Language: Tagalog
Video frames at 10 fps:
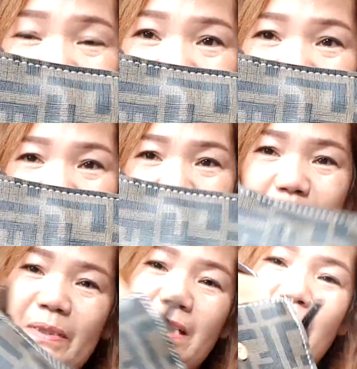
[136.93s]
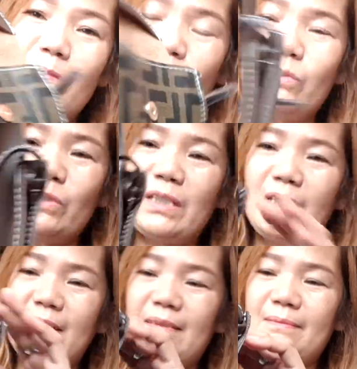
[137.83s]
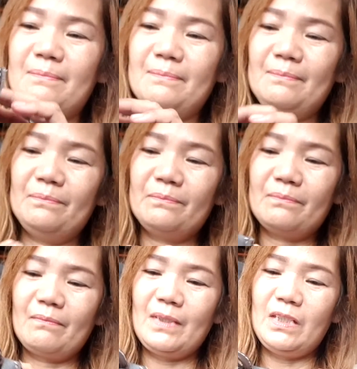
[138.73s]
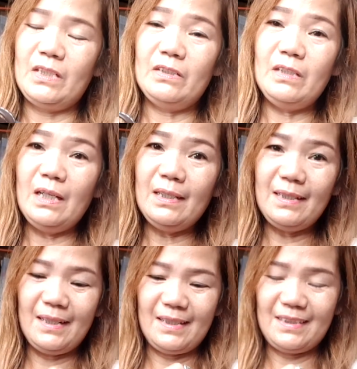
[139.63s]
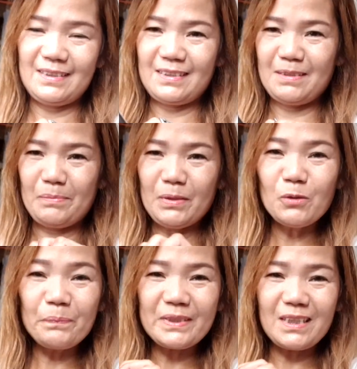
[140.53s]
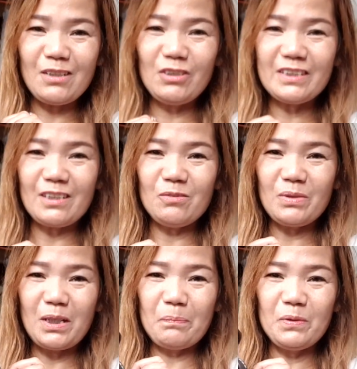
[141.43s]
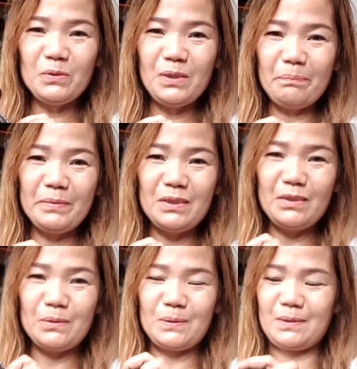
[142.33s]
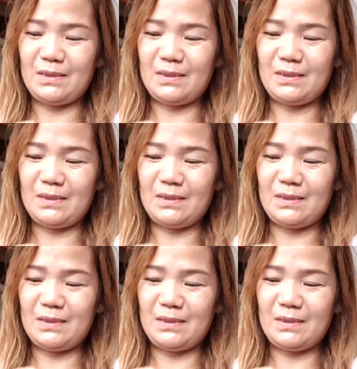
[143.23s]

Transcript: hindi siya manipis kahit mura lang. Yun lang guys, mag-uumpisa na ulit ako mag-upload ng videos.